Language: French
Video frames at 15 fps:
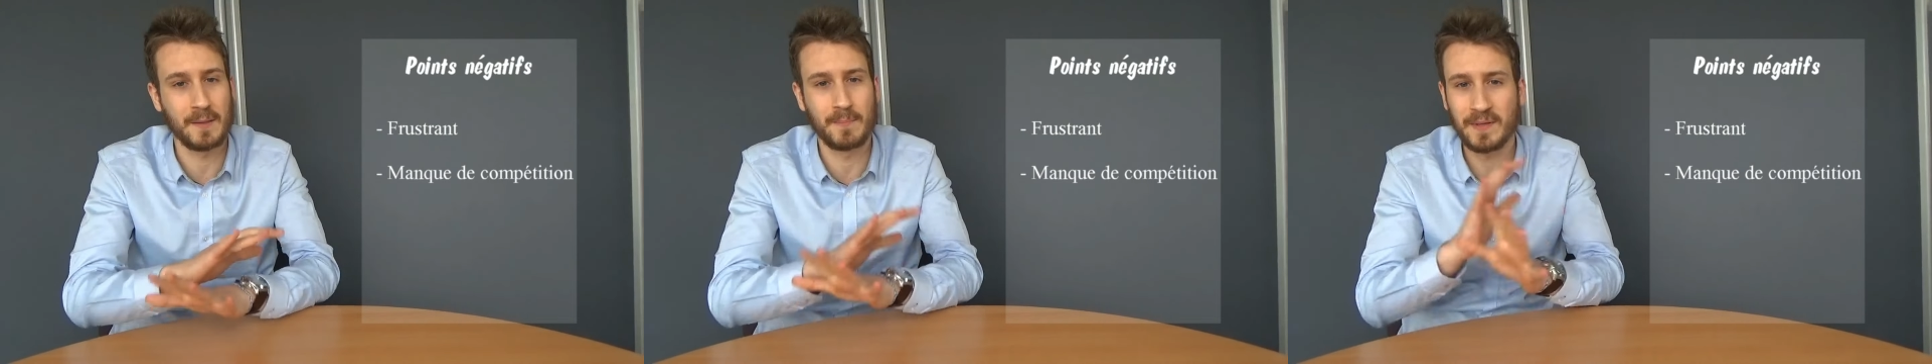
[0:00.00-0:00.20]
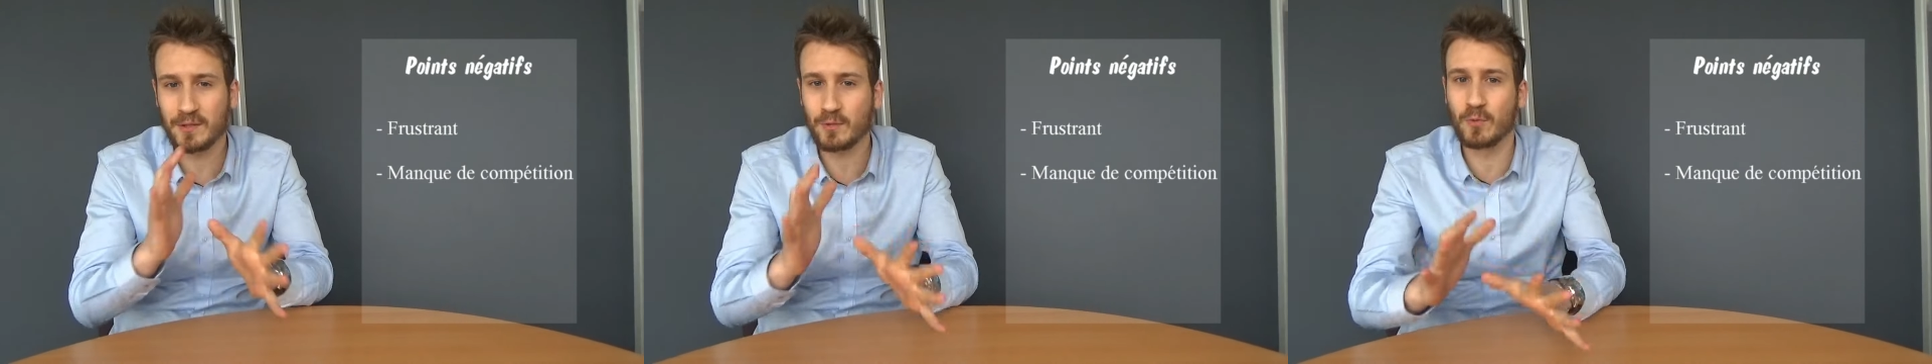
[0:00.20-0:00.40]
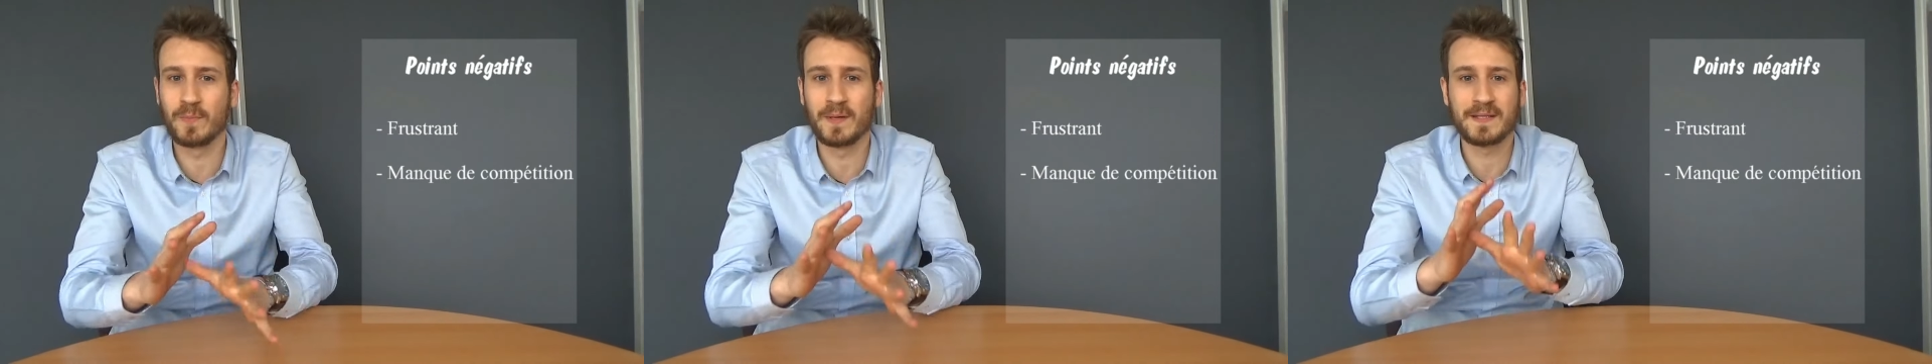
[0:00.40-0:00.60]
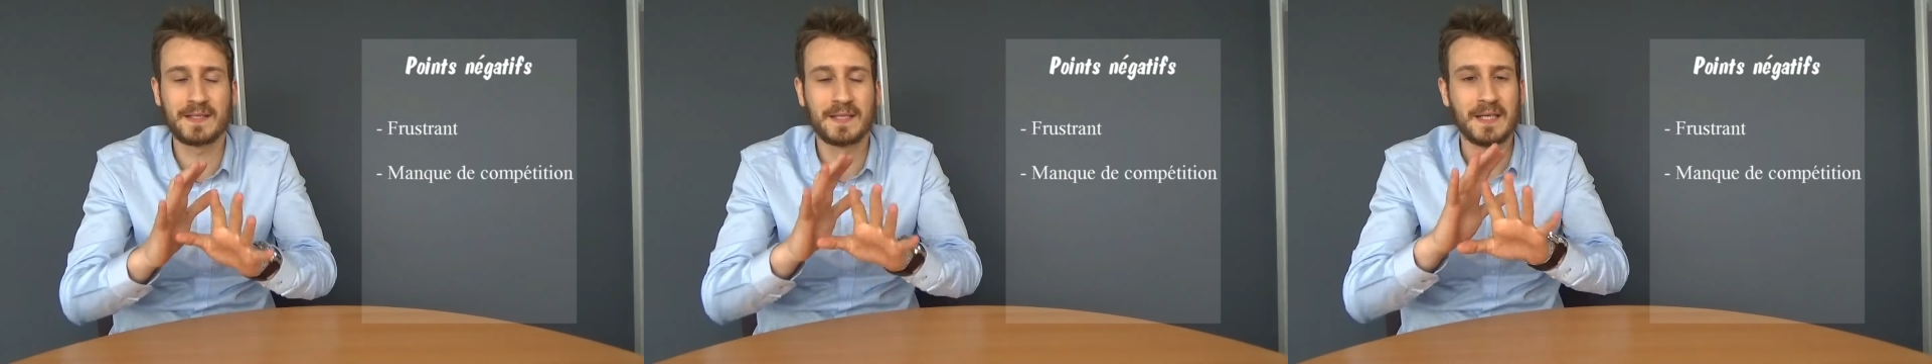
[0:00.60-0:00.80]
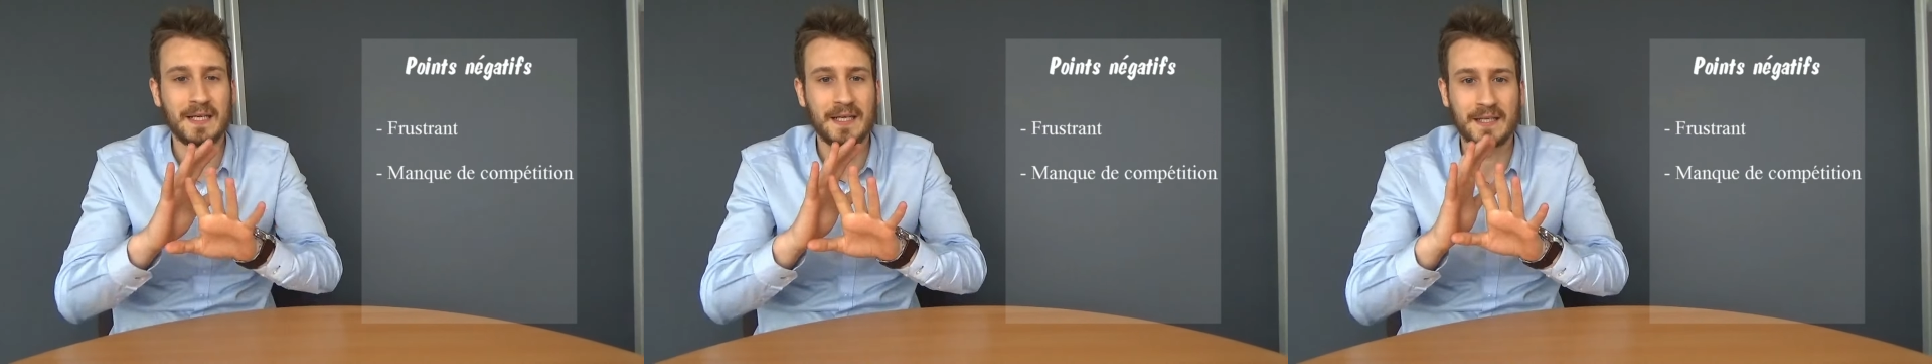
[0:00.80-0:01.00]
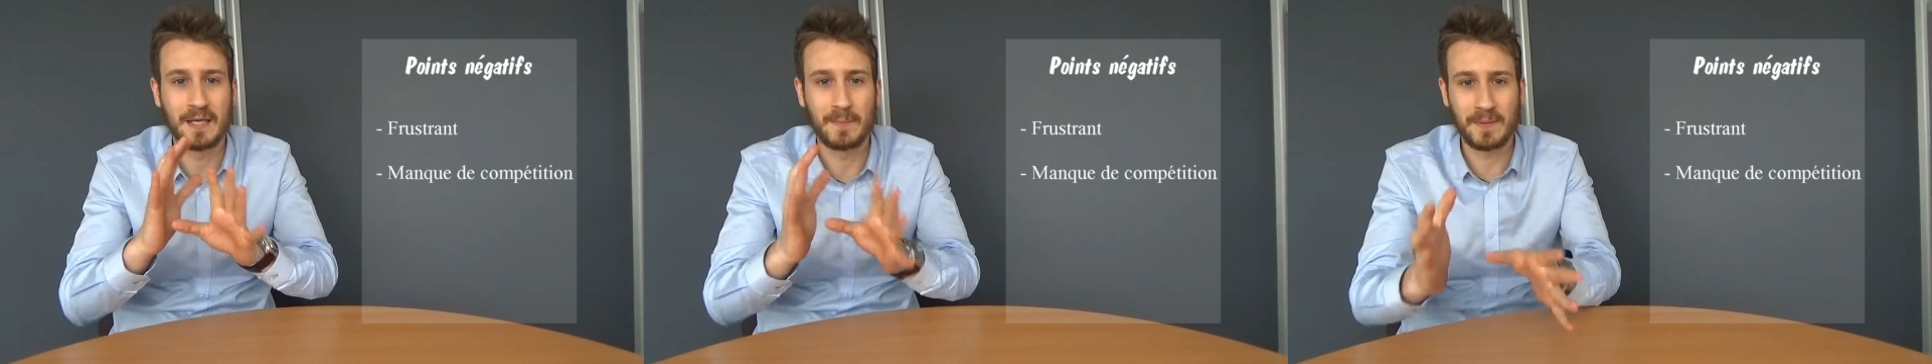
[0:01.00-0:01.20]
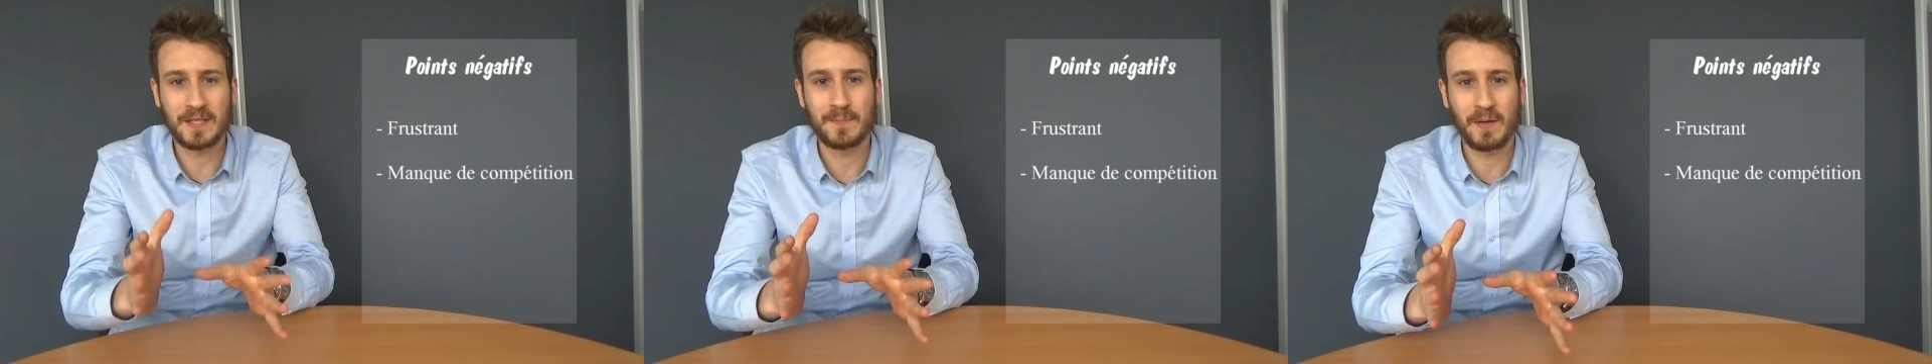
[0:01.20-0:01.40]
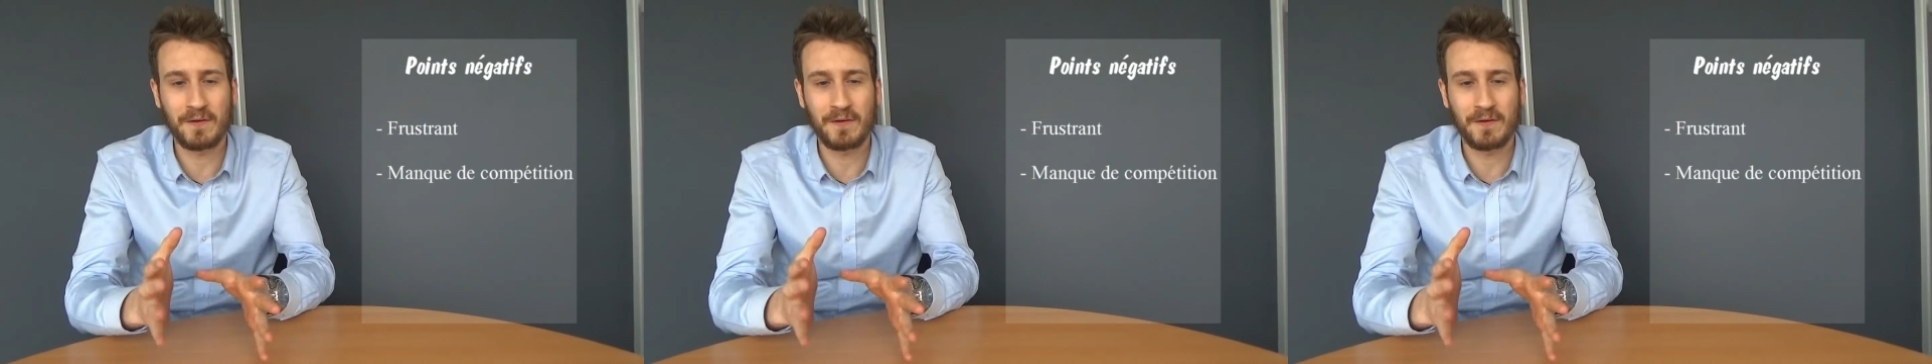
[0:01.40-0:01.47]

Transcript: Il n'y a pas de compète, il n'y a pas de